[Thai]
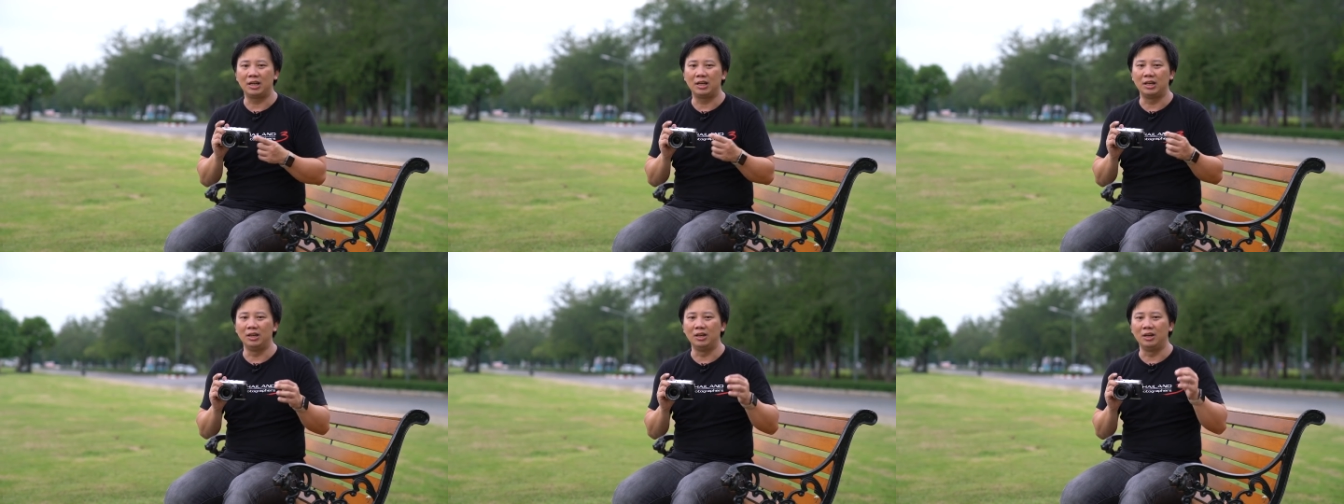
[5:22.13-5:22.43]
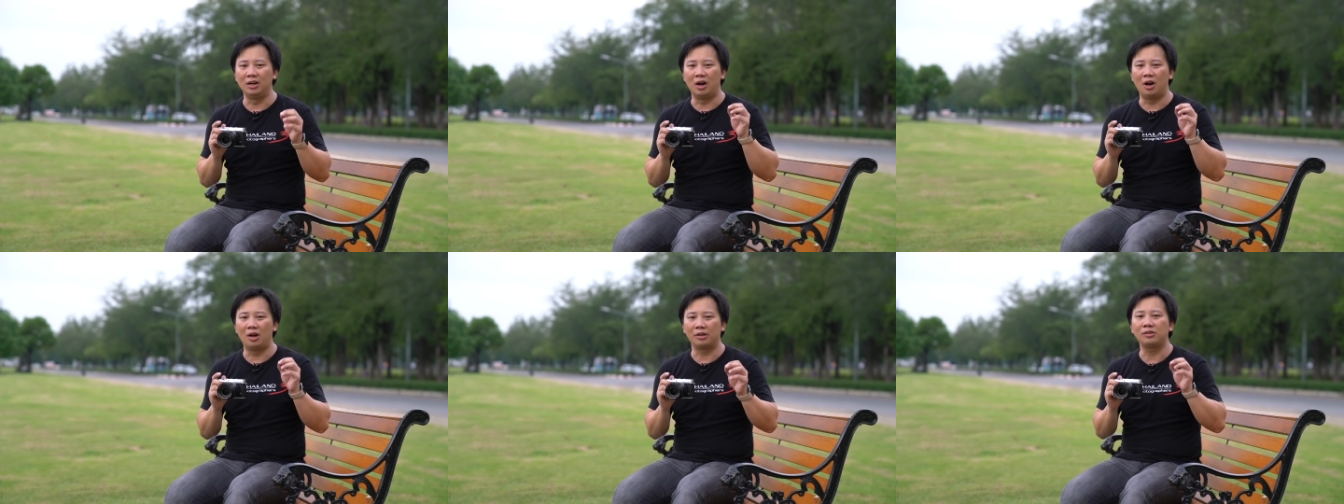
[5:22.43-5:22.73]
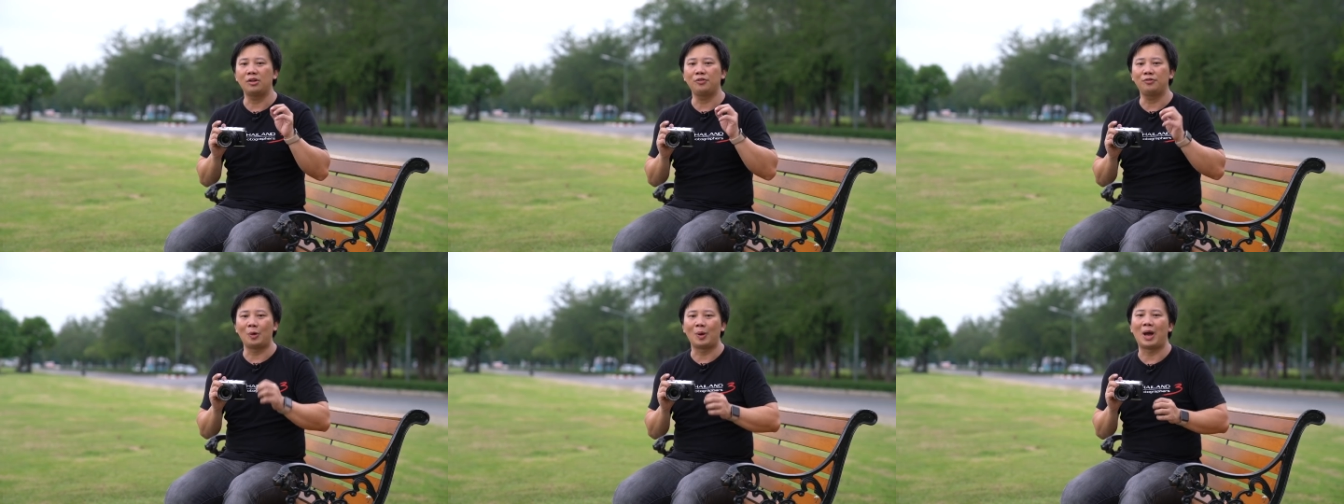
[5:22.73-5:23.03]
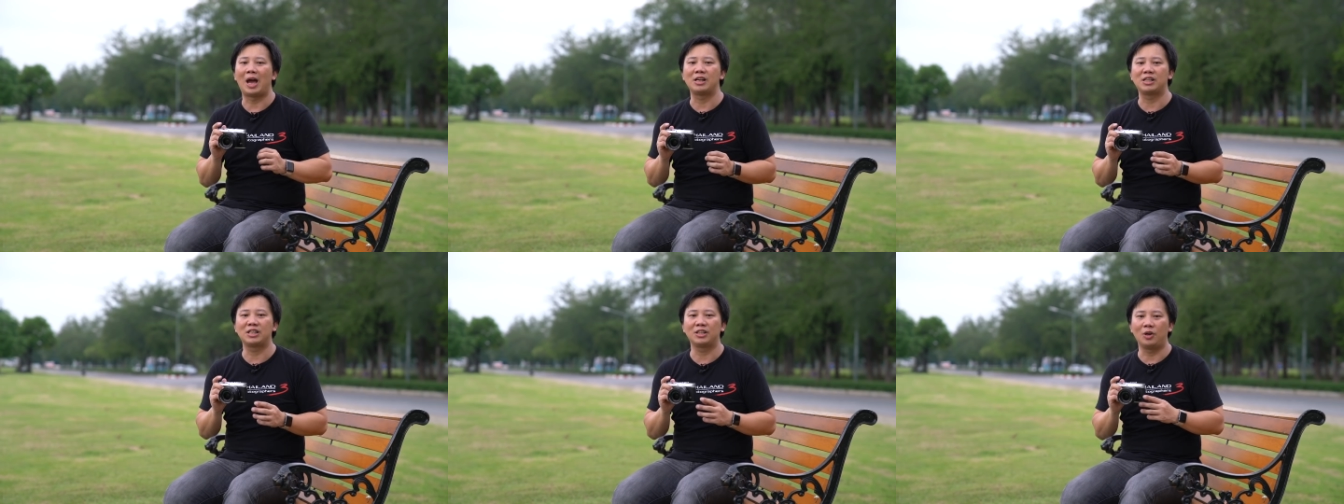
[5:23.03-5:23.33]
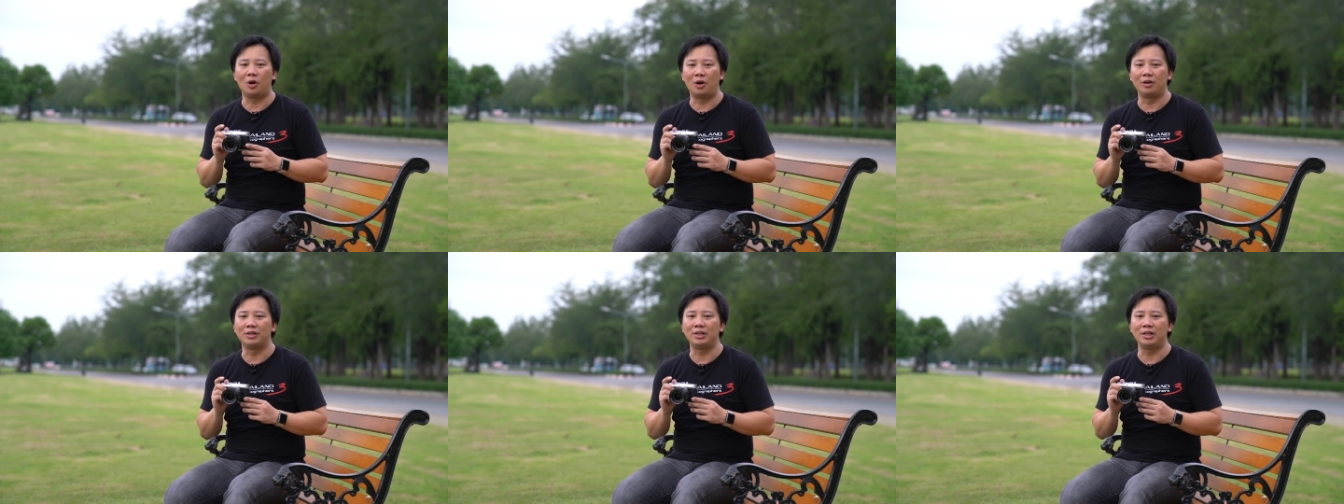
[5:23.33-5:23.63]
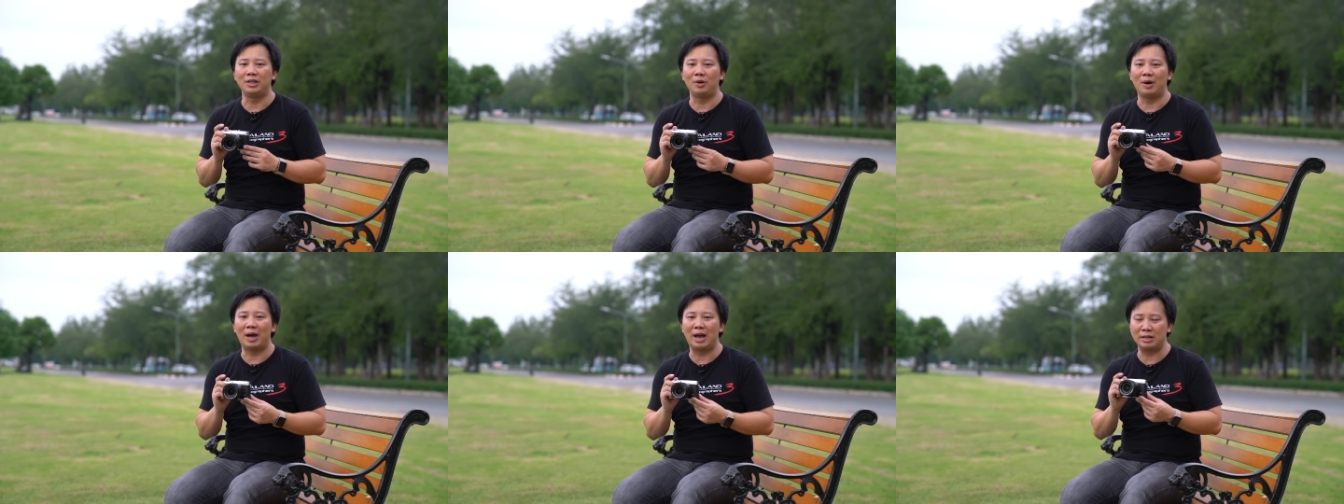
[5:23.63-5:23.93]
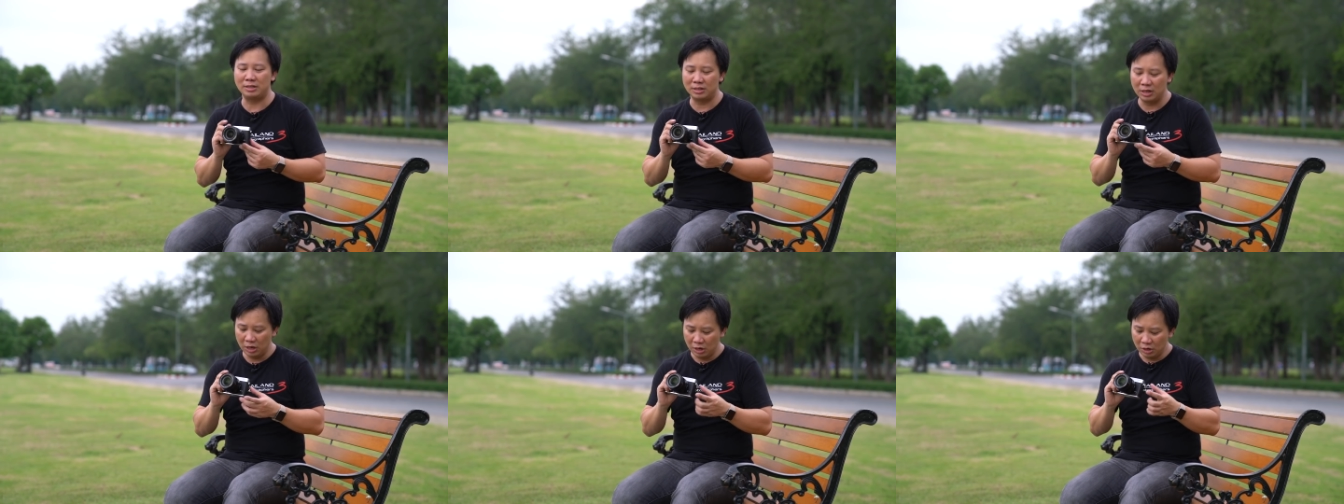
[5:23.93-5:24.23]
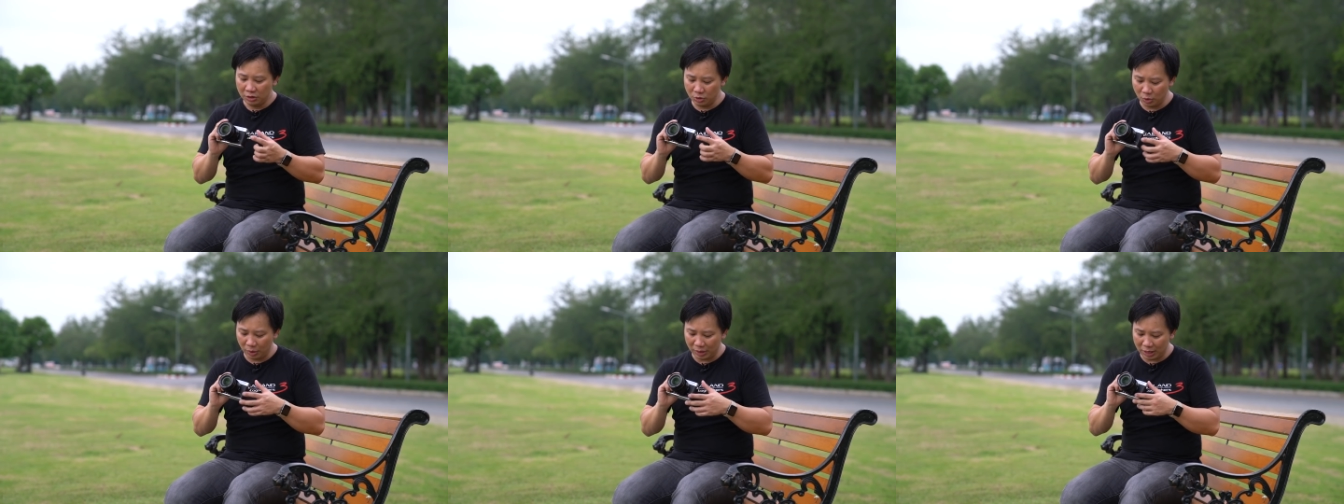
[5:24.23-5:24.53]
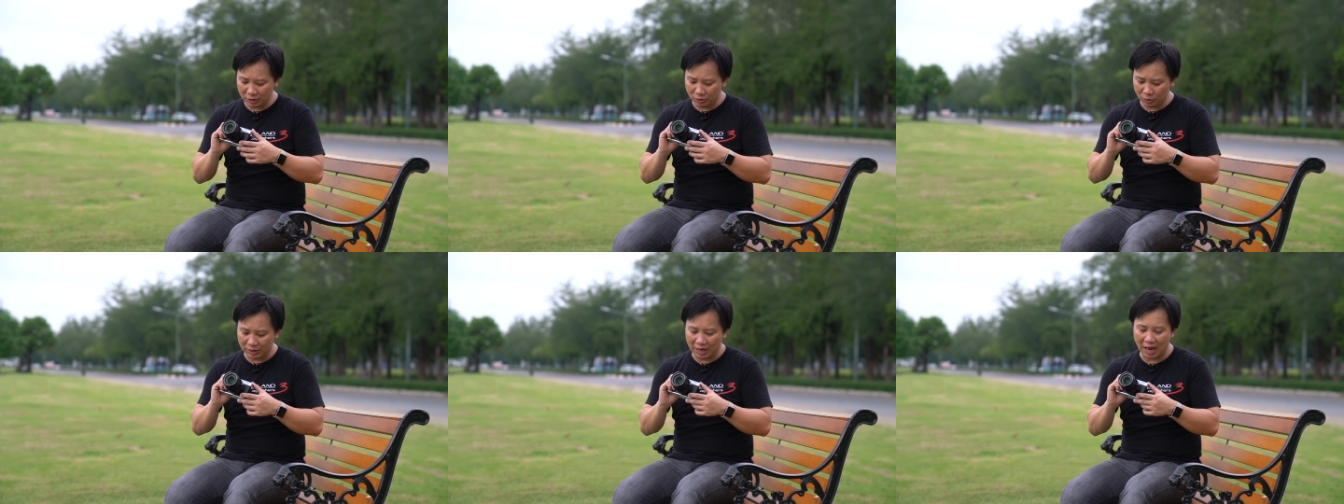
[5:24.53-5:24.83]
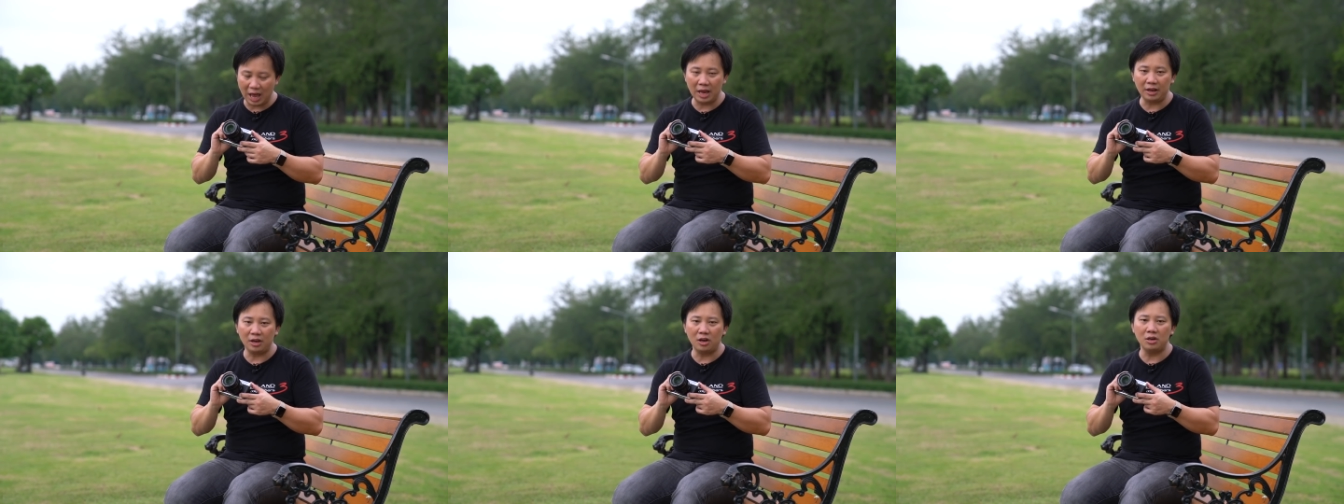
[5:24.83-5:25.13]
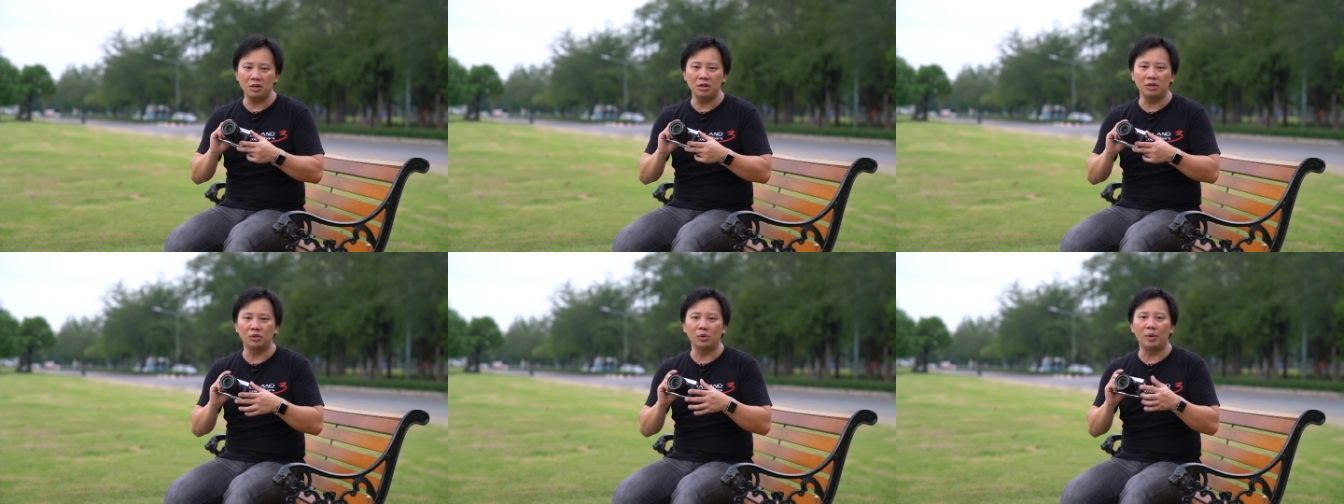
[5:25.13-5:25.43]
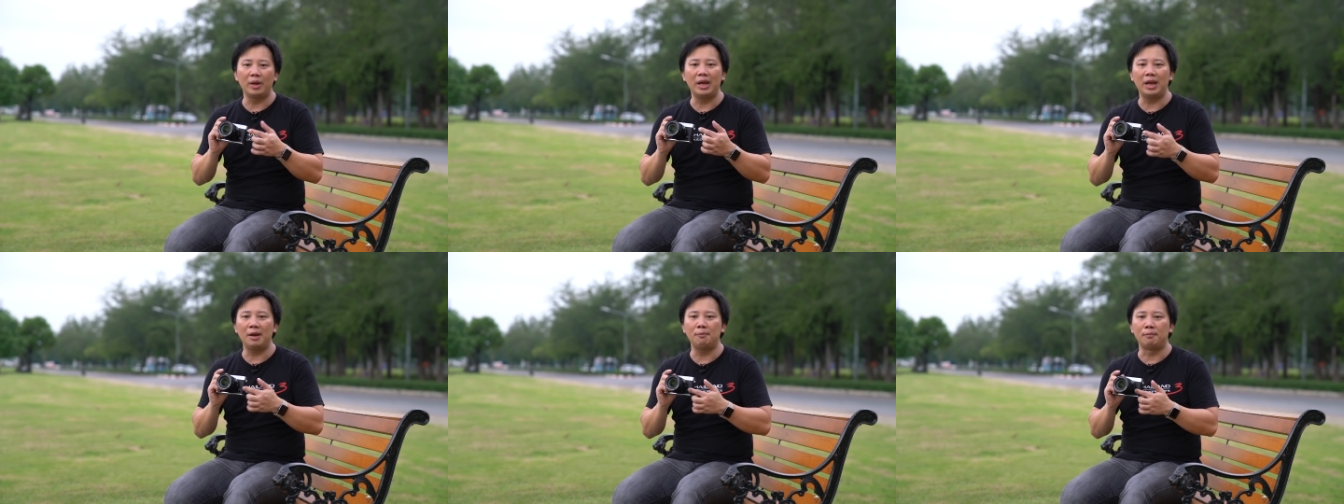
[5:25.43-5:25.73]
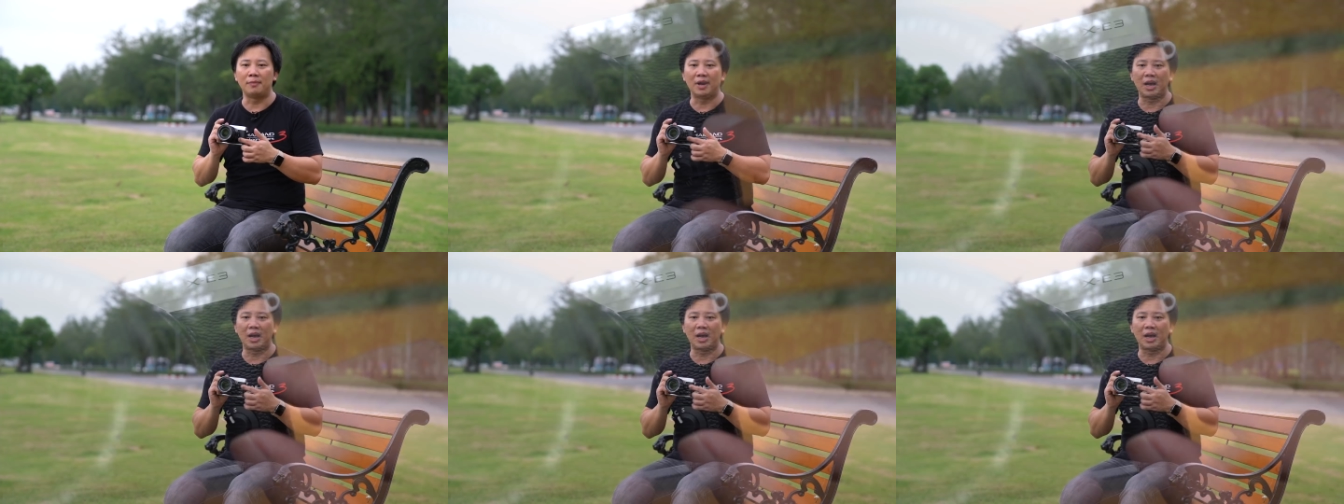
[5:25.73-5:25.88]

คือ Auto Focus Continuous ส่วนอันสุดท้ายก็คือตัว M